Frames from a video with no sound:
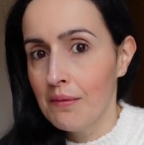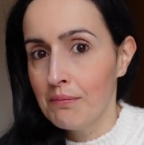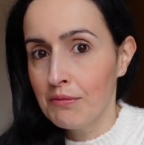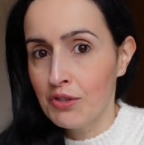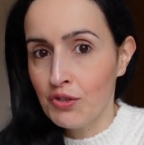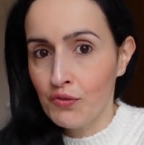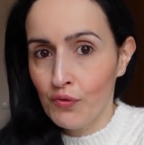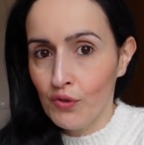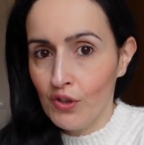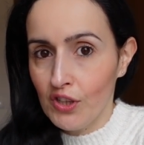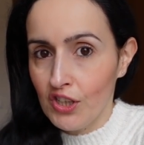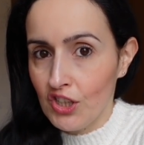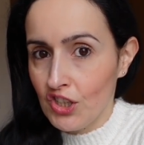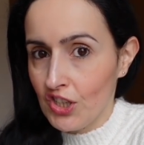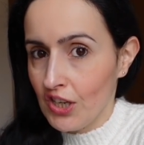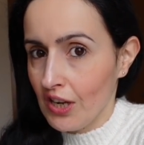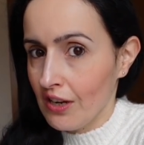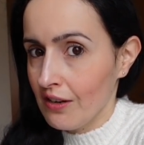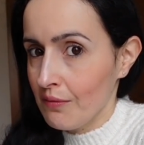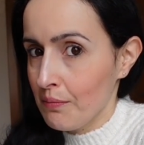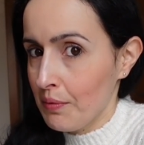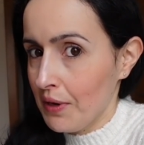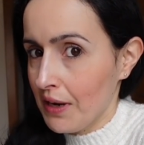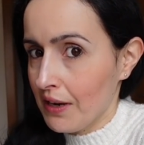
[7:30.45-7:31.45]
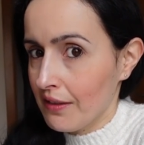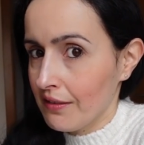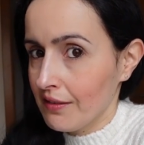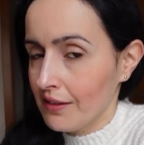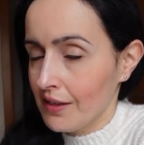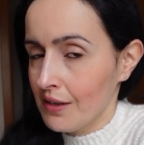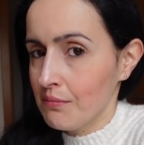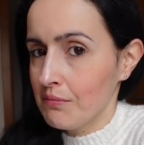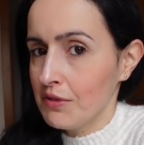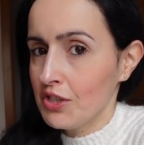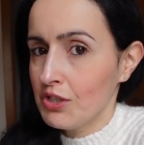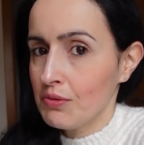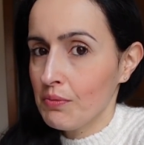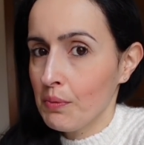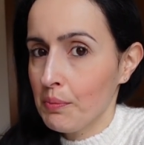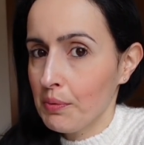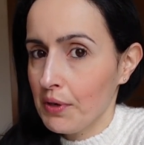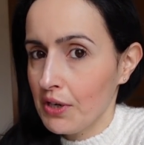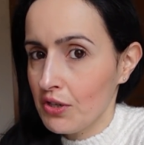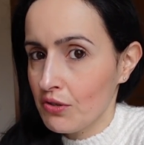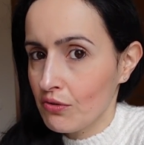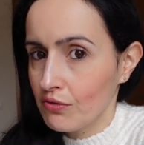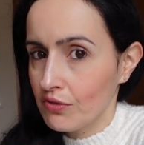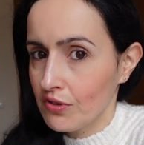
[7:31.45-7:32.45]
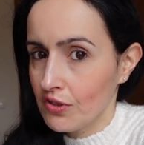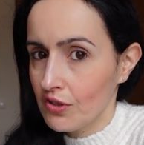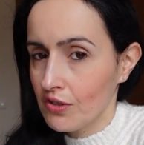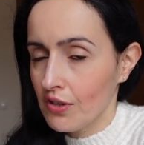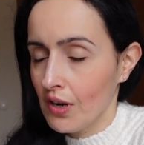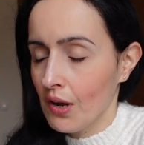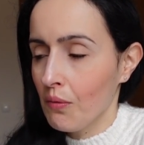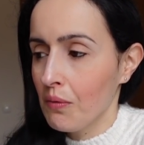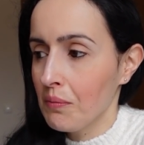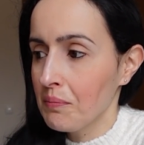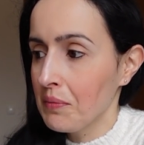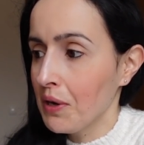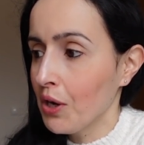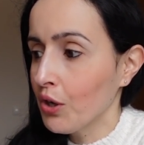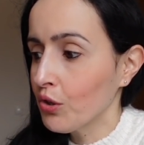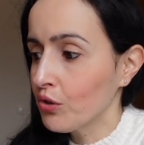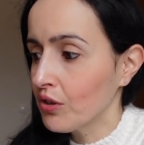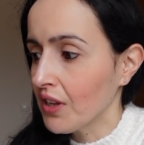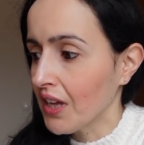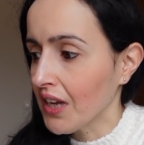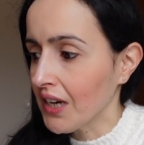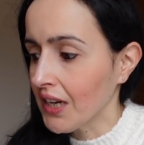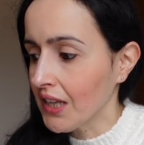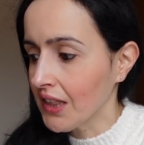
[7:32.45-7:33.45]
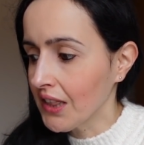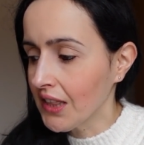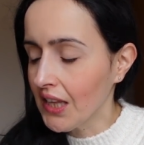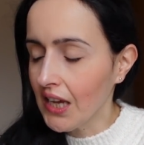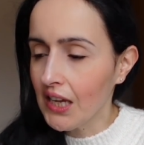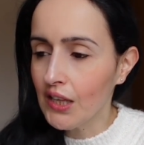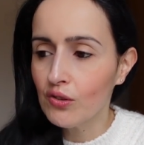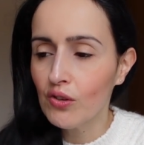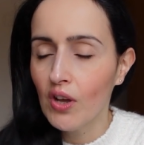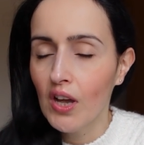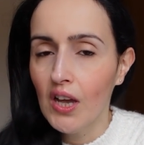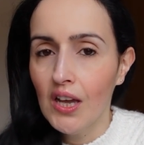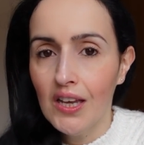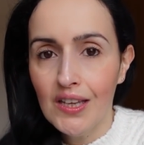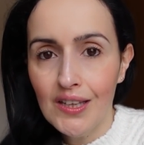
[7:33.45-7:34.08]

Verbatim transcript: mas vou deixar aberta na mesma para as coisas não amarrotarem tanto